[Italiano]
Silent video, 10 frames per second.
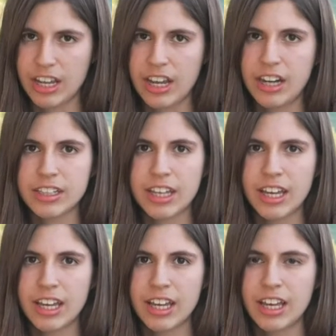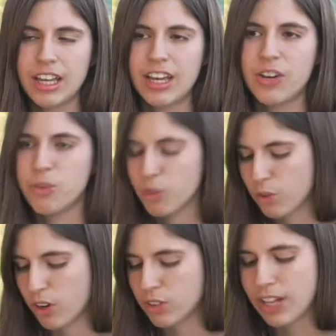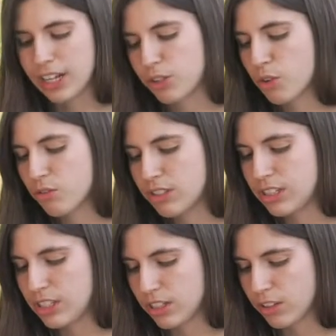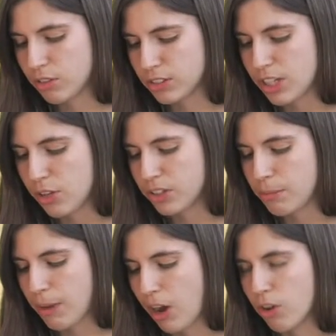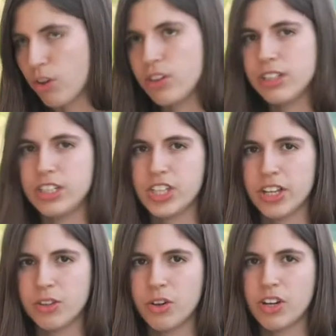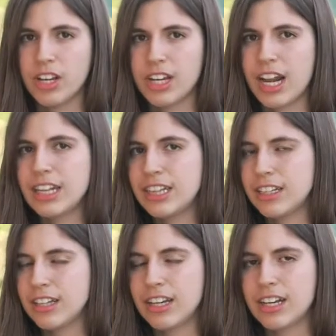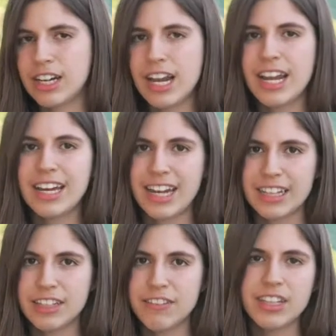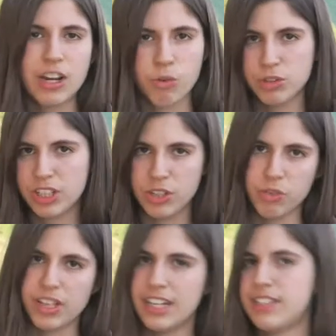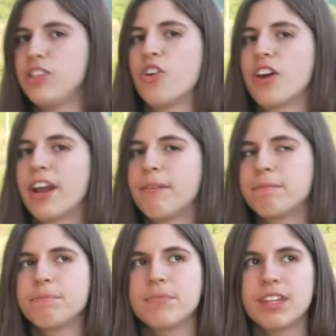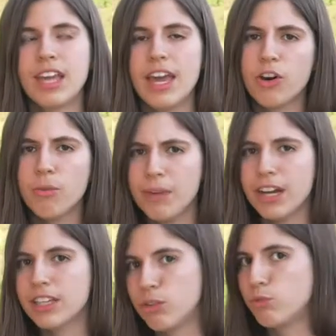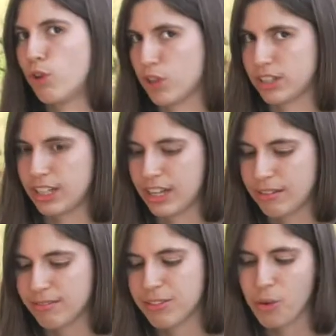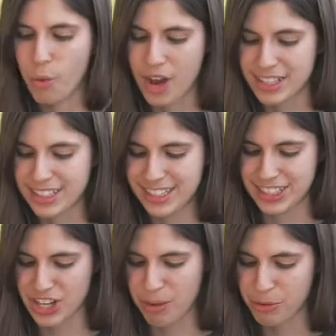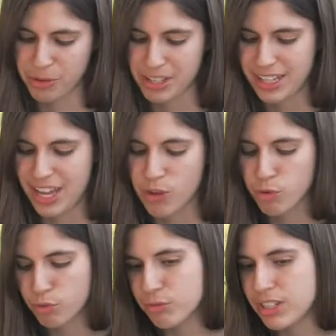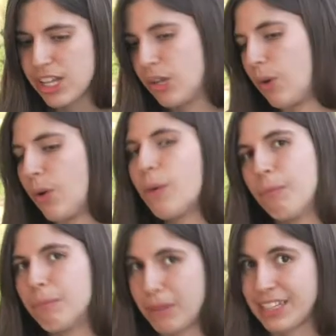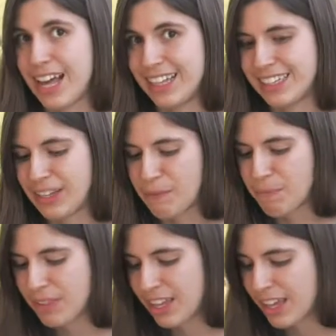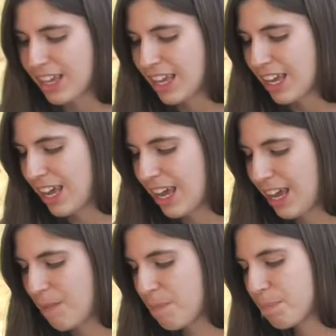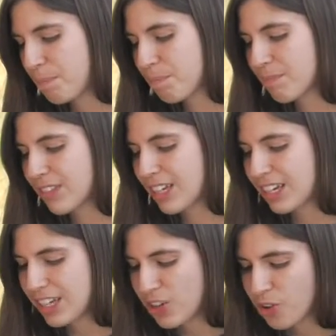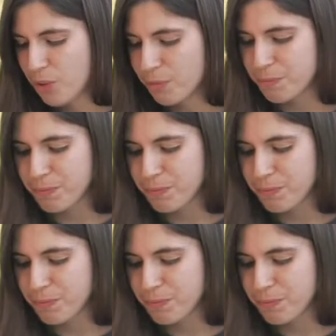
e anche un, un altro consiglio di Paolo dicendo rallegratevi del continuo nel Signore. È come anche un ordine, quasi diciamo, è un consiglio pesante. E io